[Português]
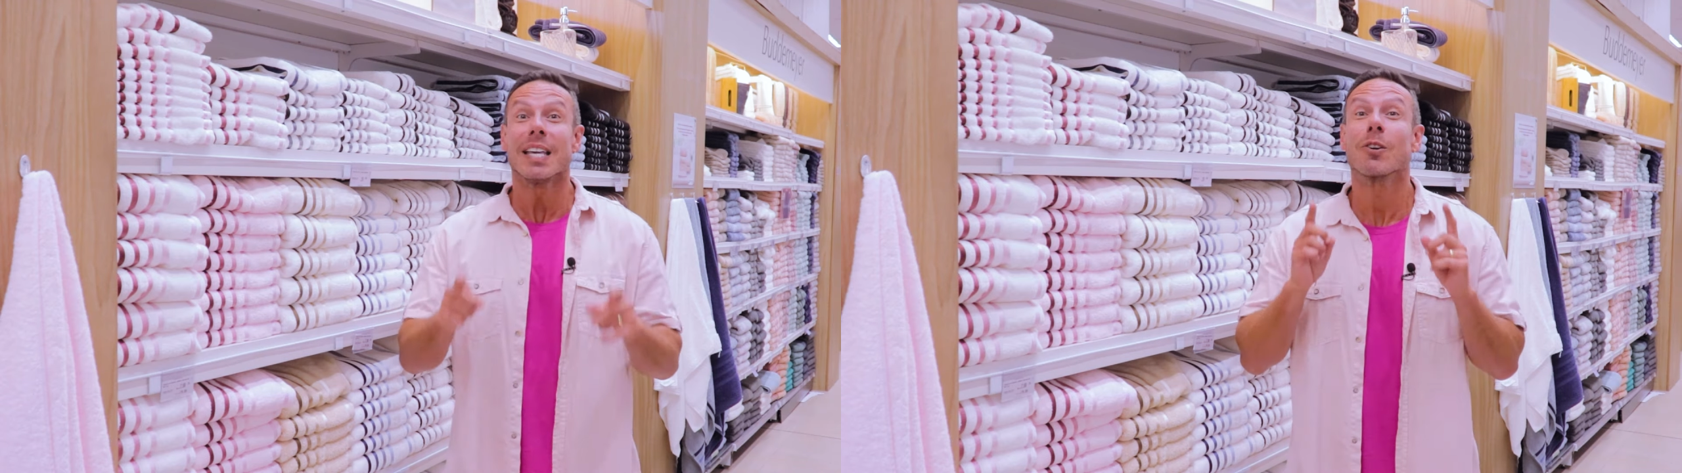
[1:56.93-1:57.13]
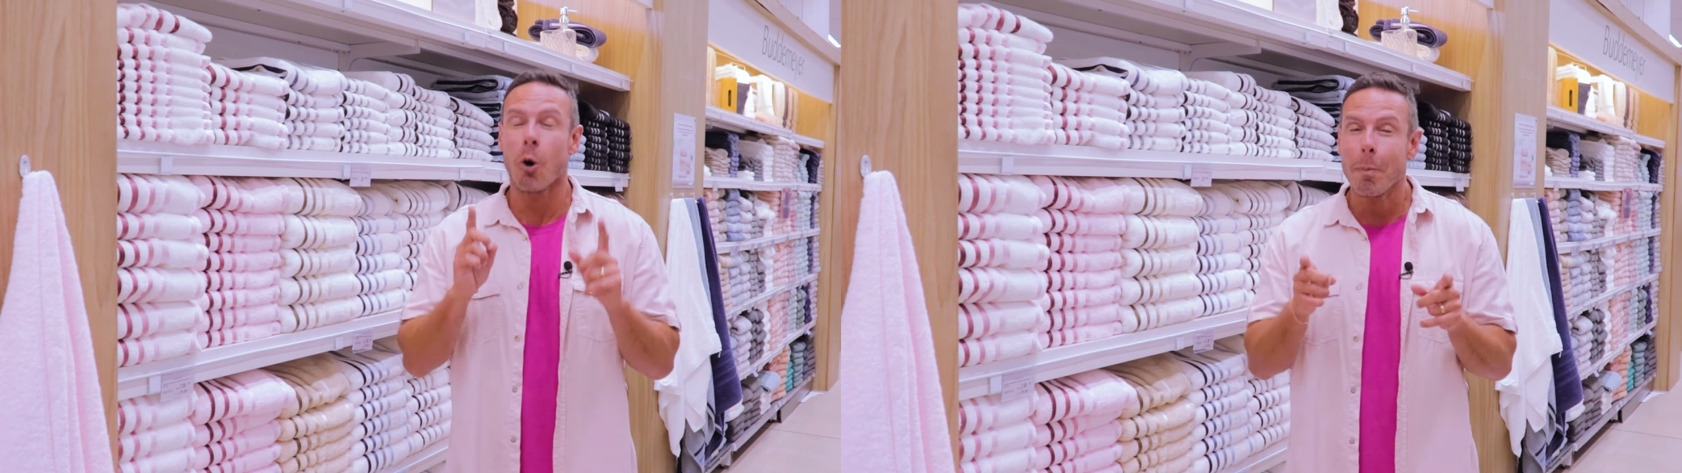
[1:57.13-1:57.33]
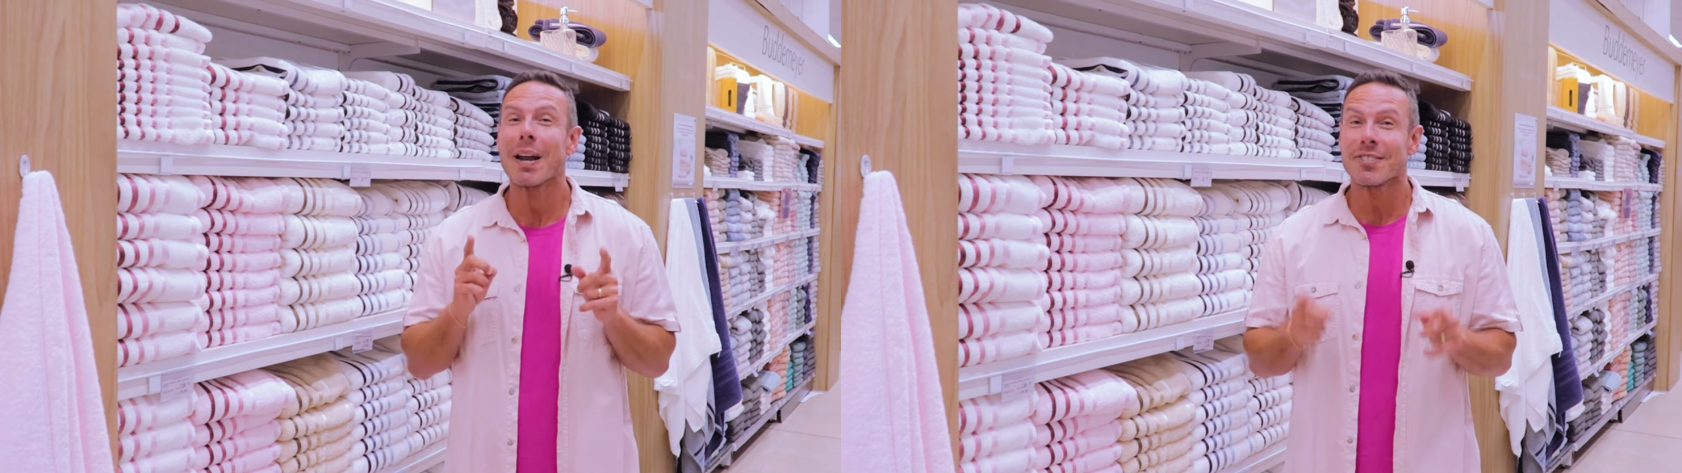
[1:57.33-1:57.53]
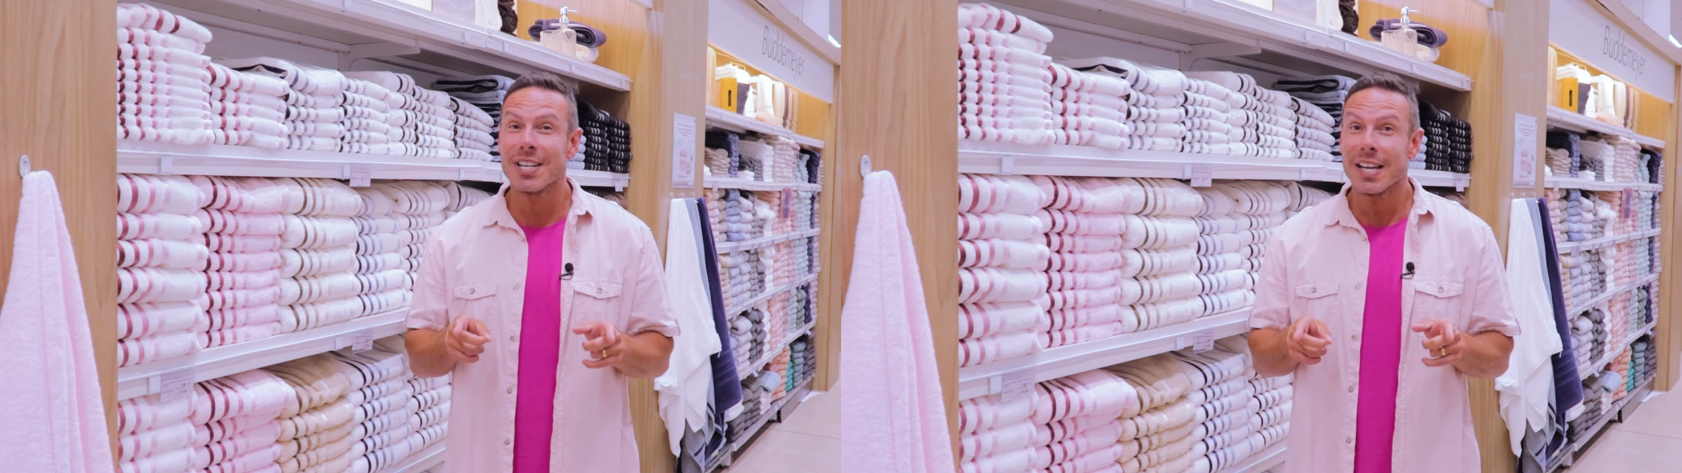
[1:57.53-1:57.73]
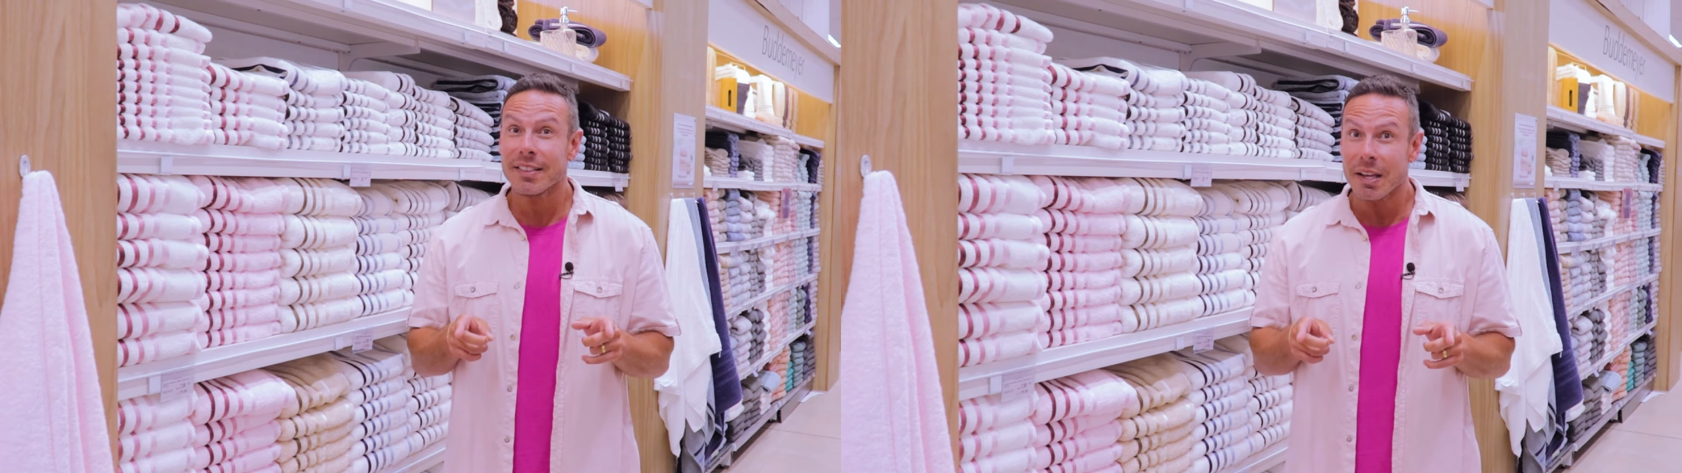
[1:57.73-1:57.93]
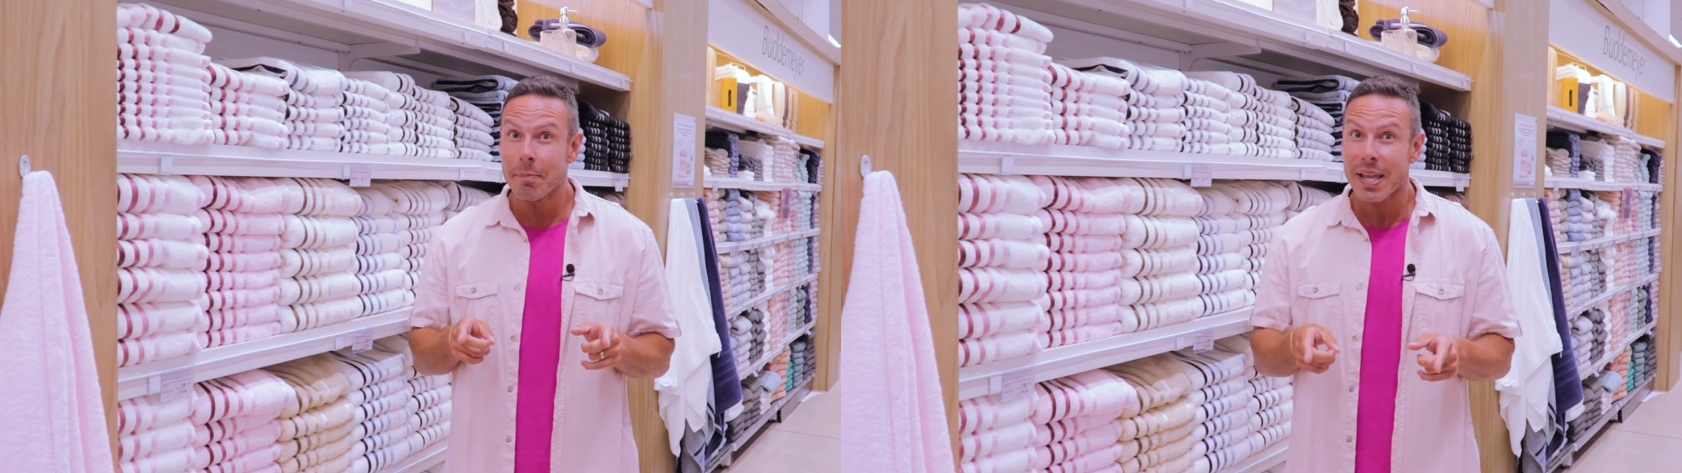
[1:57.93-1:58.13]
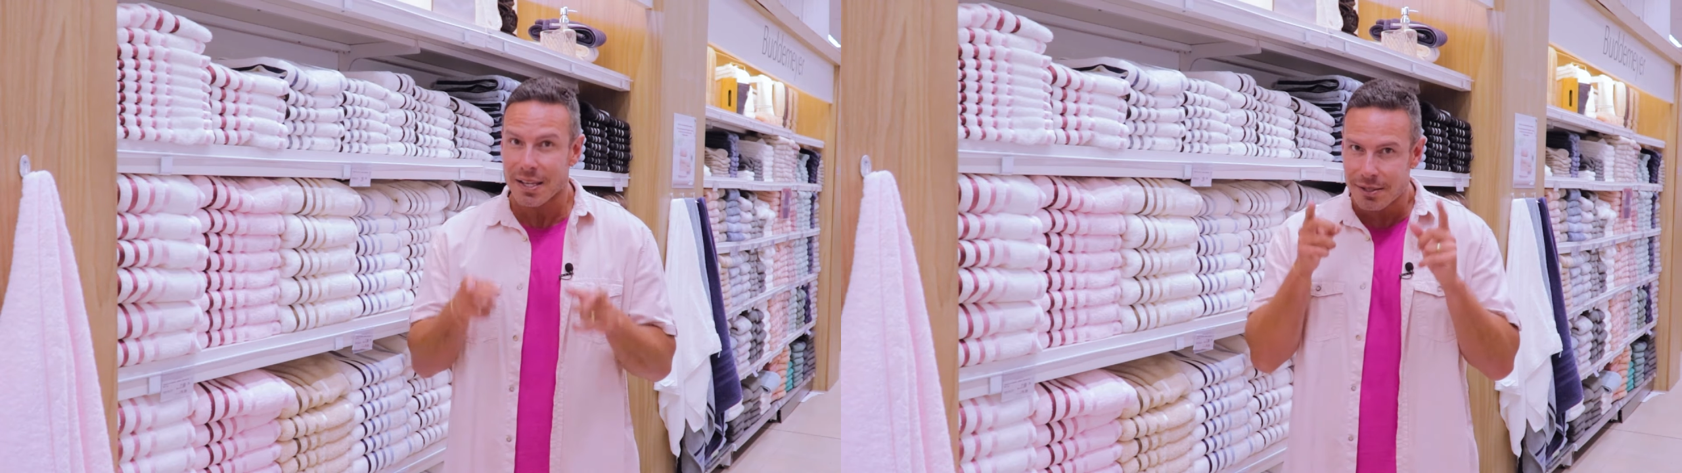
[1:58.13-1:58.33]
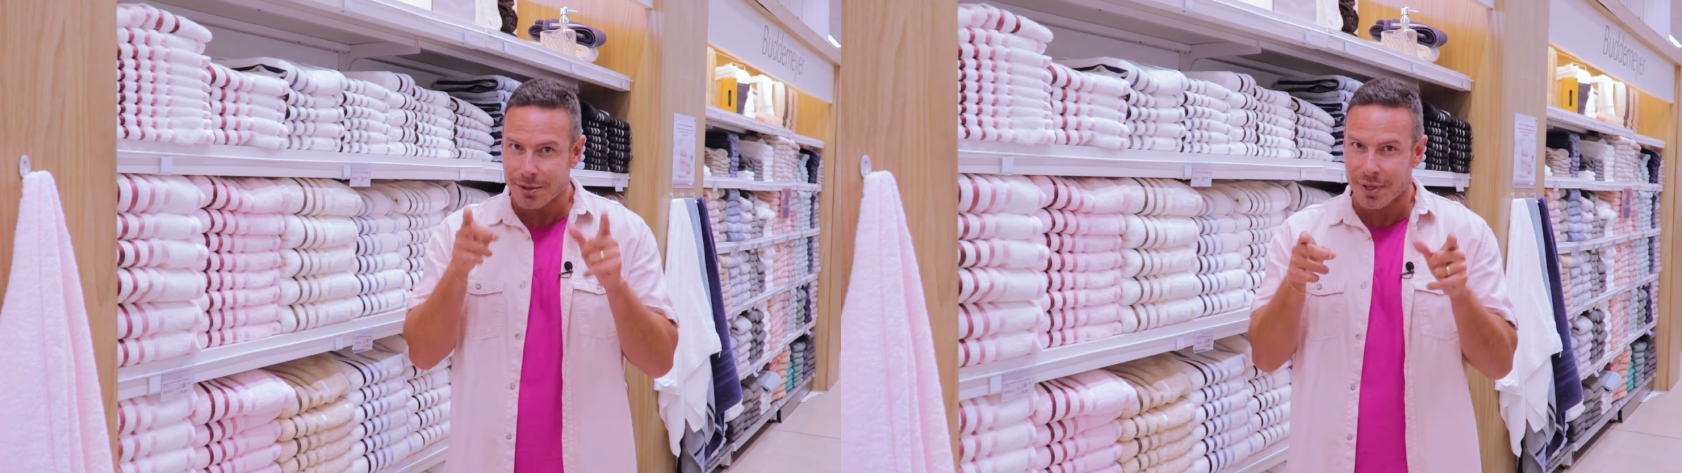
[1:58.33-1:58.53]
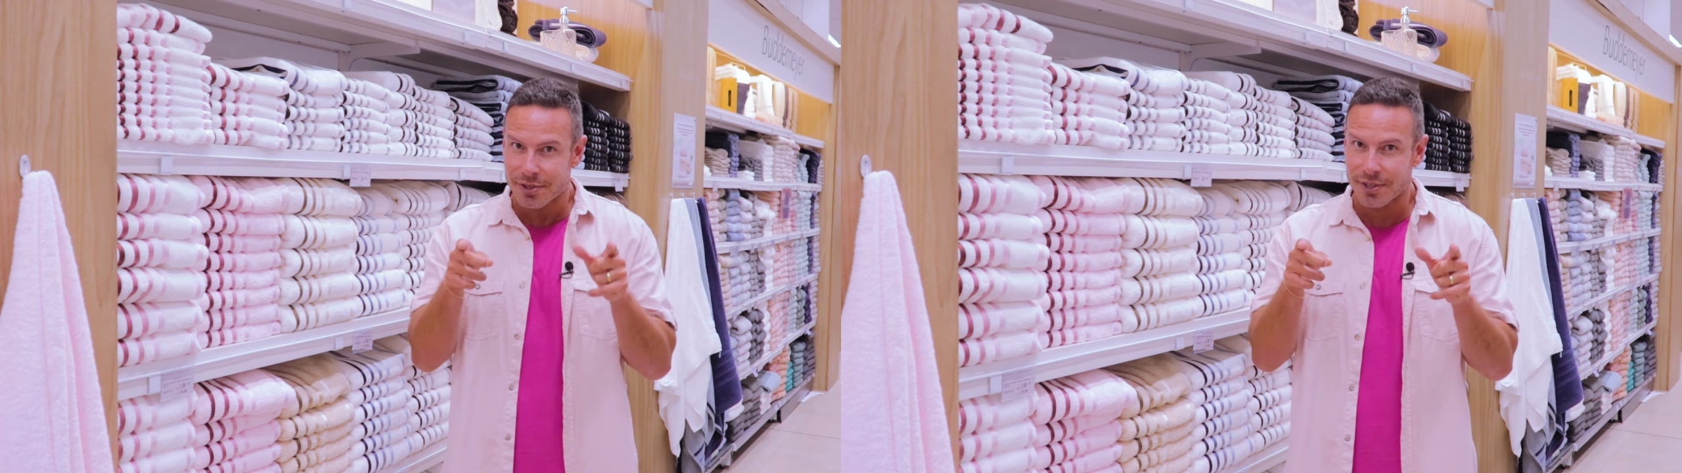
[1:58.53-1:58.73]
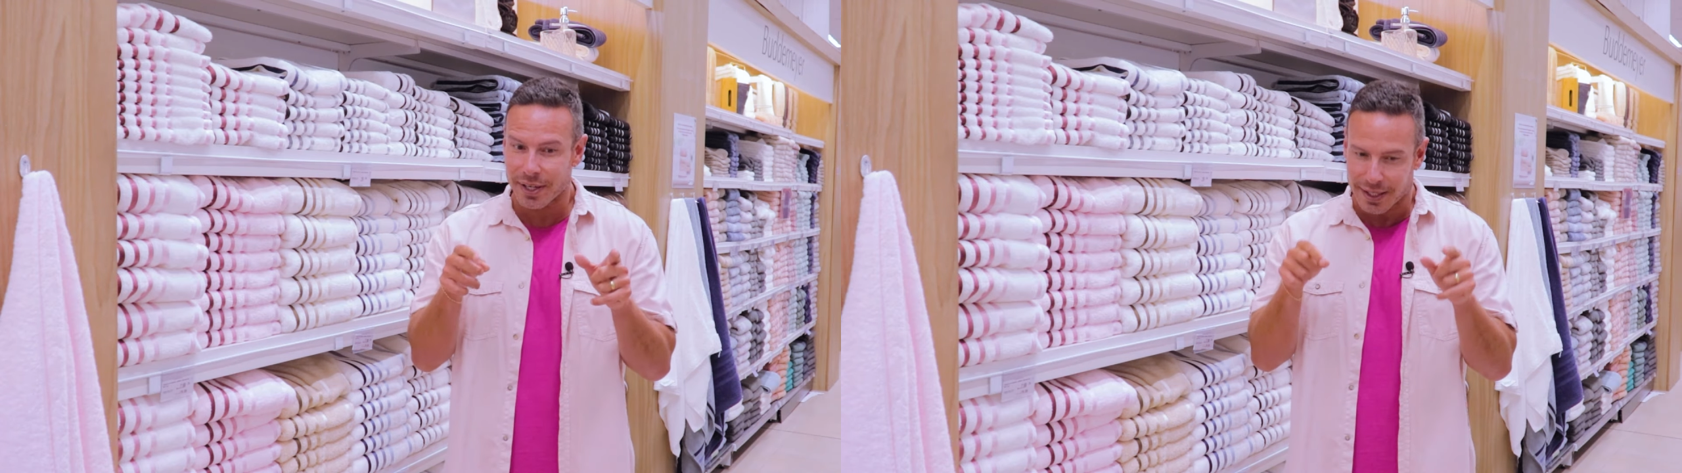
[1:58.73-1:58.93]
E compartilhem também as
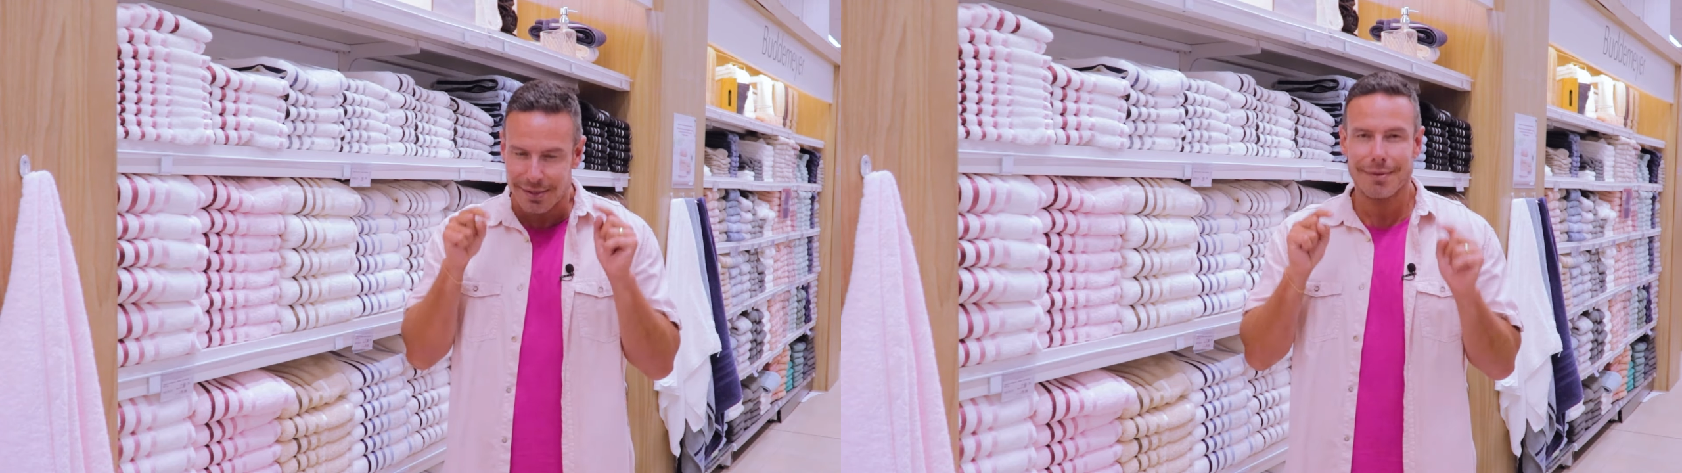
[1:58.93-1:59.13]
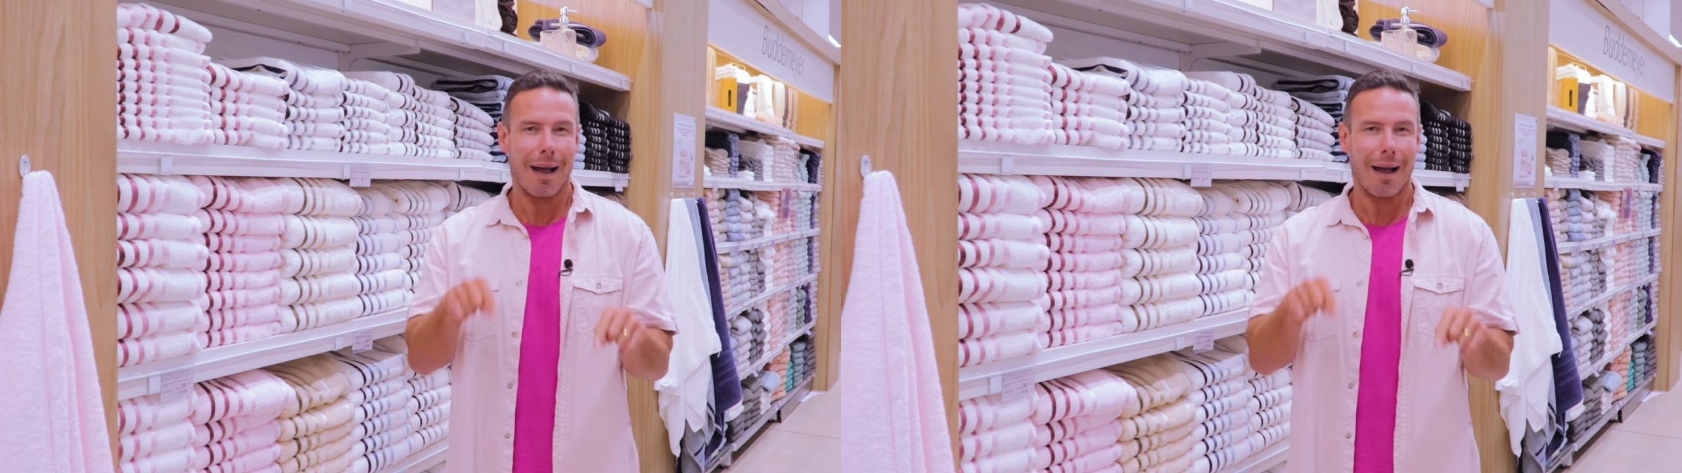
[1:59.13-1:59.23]
suas dicas